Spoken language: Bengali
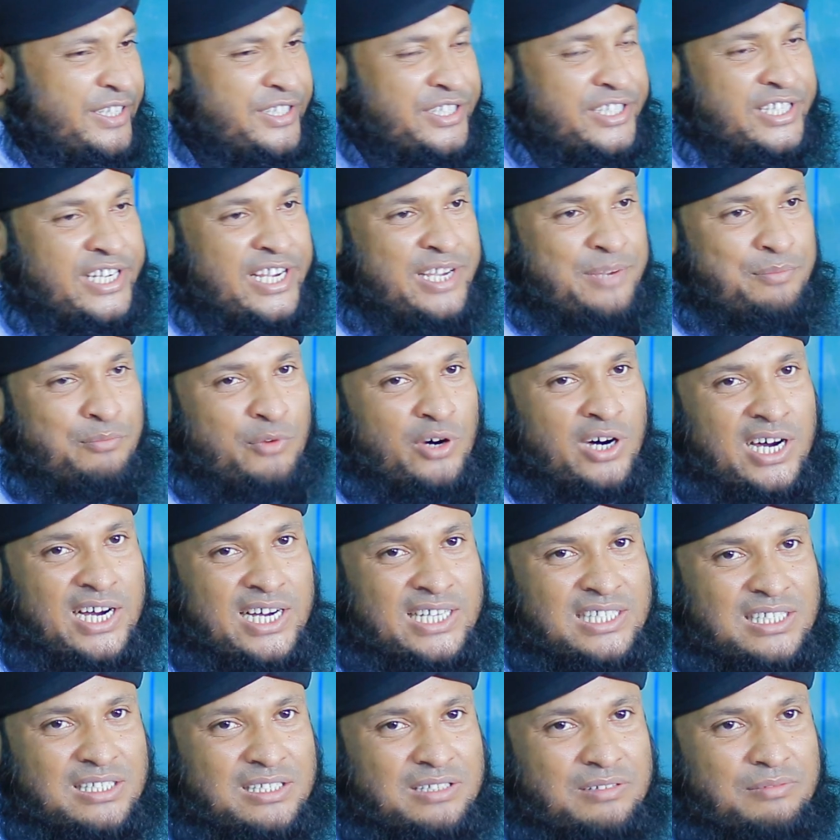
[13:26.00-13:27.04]
সেই
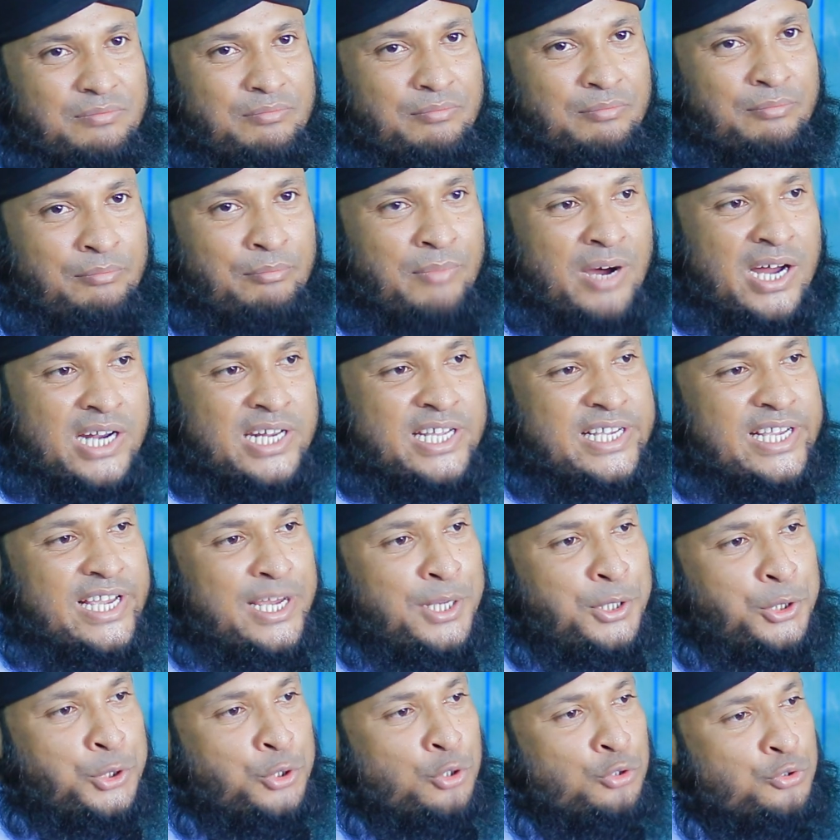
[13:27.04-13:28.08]
মহান
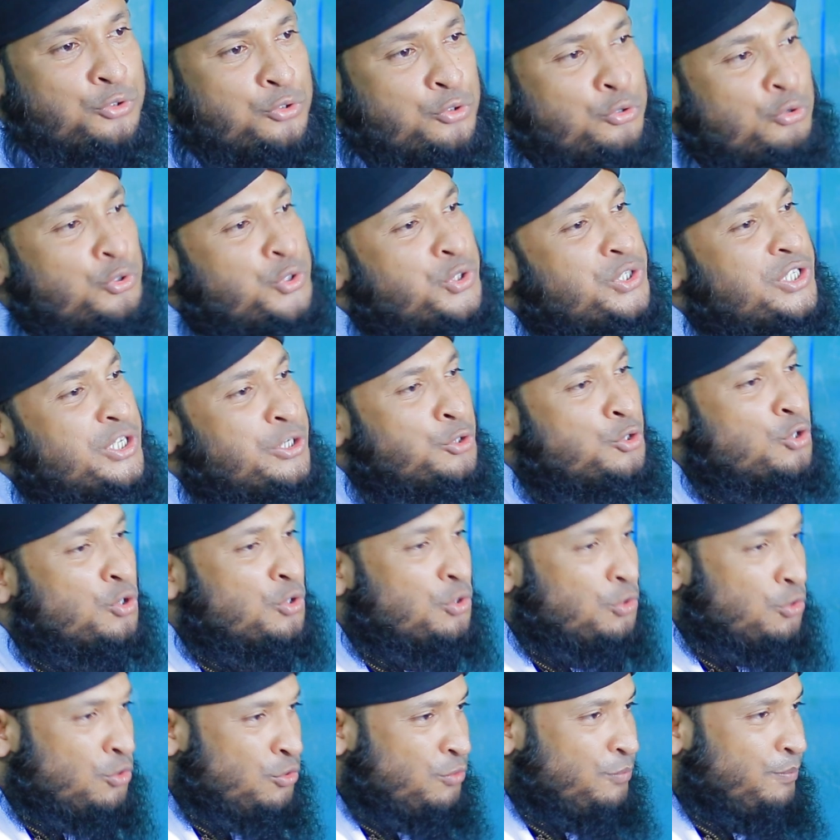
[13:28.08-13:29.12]
মালিকের সন্তুষ্টির
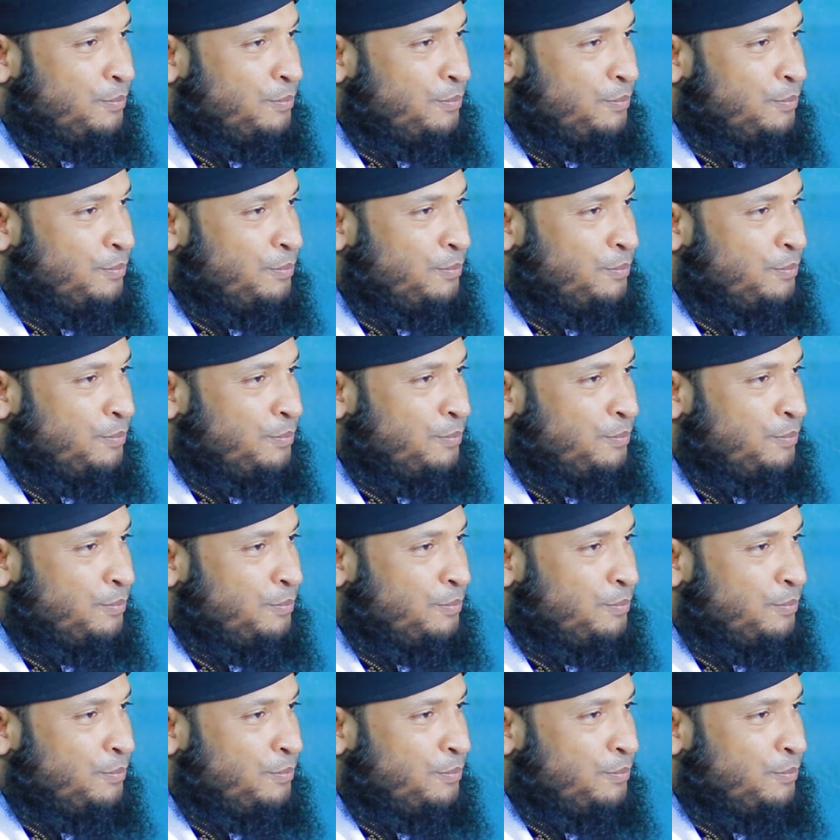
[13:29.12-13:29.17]
জন্য